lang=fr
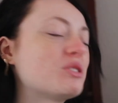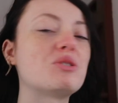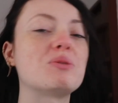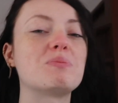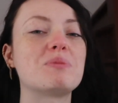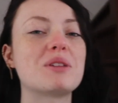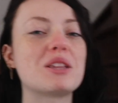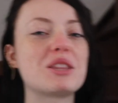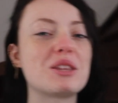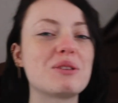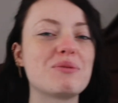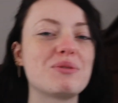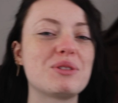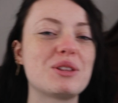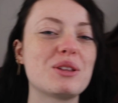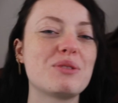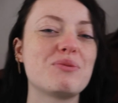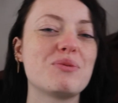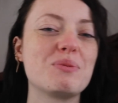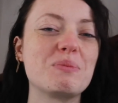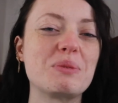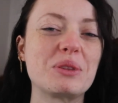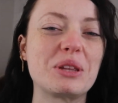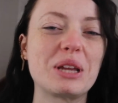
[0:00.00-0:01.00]
je vais peut-être éviter de
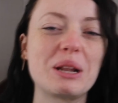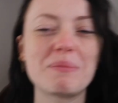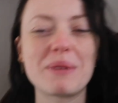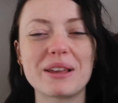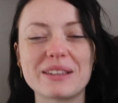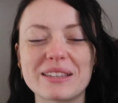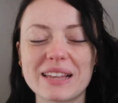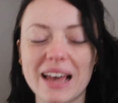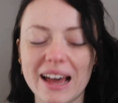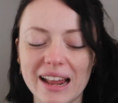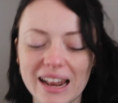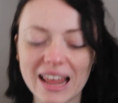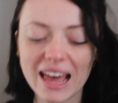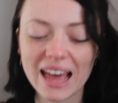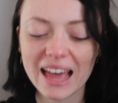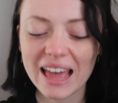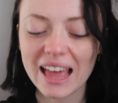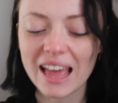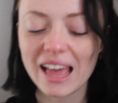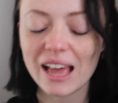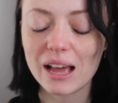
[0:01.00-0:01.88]
vous montrer le bazar là,